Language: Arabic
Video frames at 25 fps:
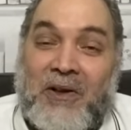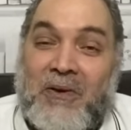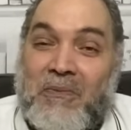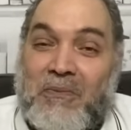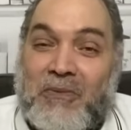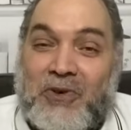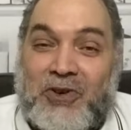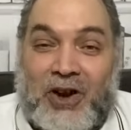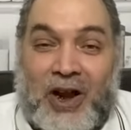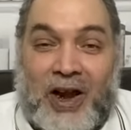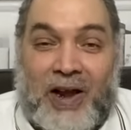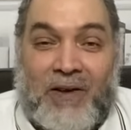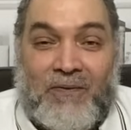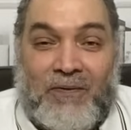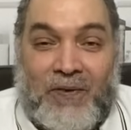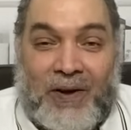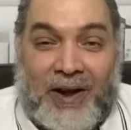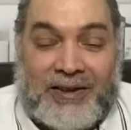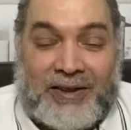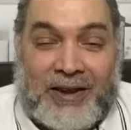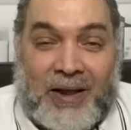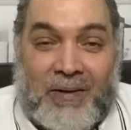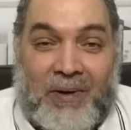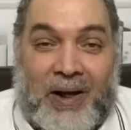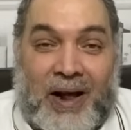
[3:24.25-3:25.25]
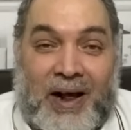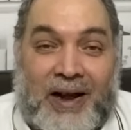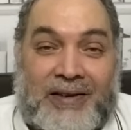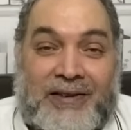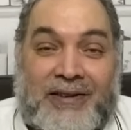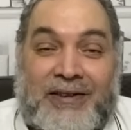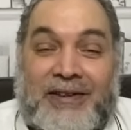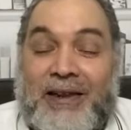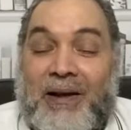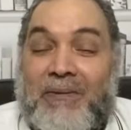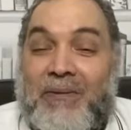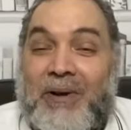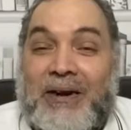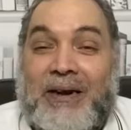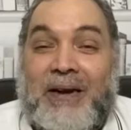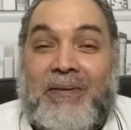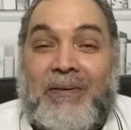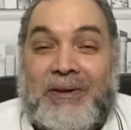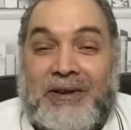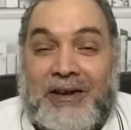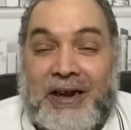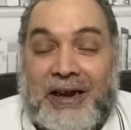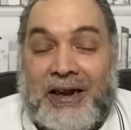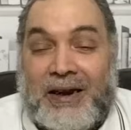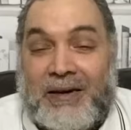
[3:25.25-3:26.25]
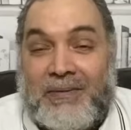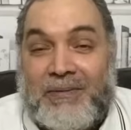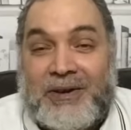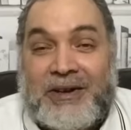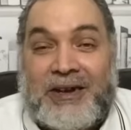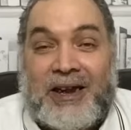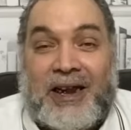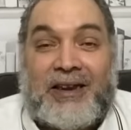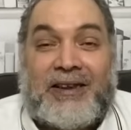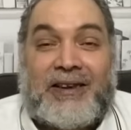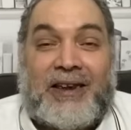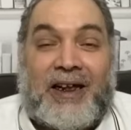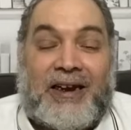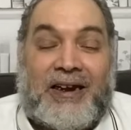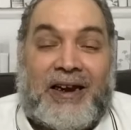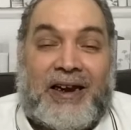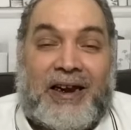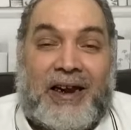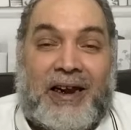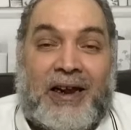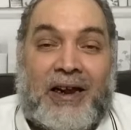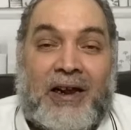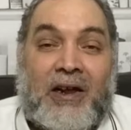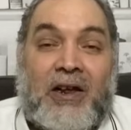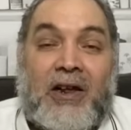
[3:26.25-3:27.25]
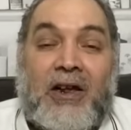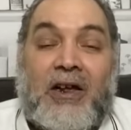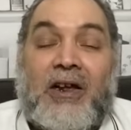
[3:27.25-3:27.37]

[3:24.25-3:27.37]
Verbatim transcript: مش هينفع طبعا طب انا بديك المثال ده ليه